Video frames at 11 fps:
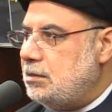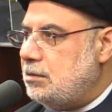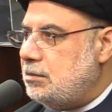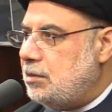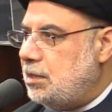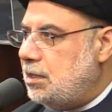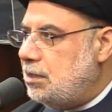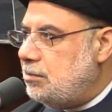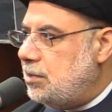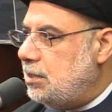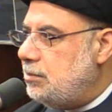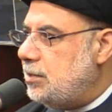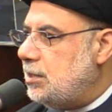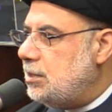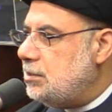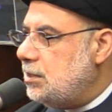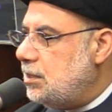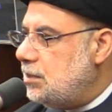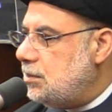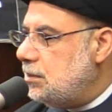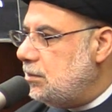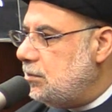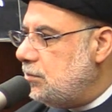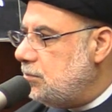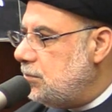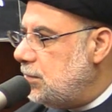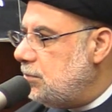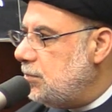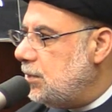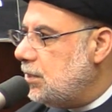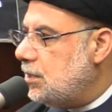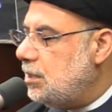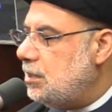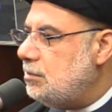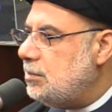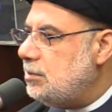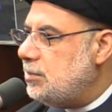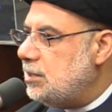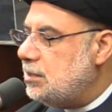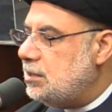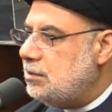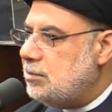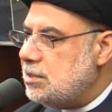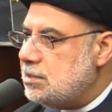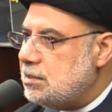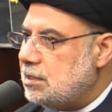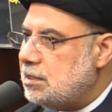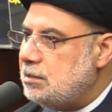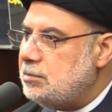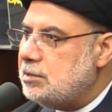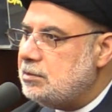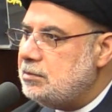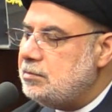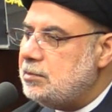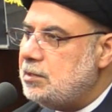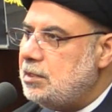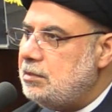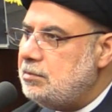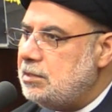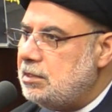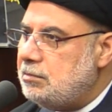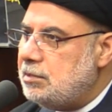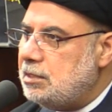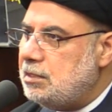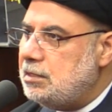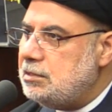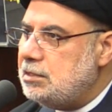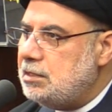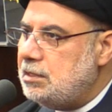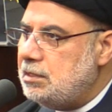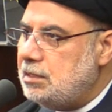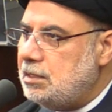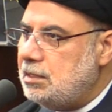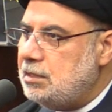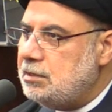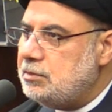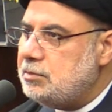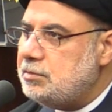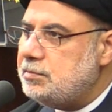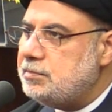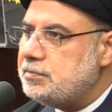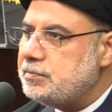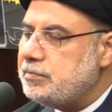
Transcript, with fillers: ويا باب نجاة الأمة ما خاب من تمسك بكم وأمن من لجأ إليكم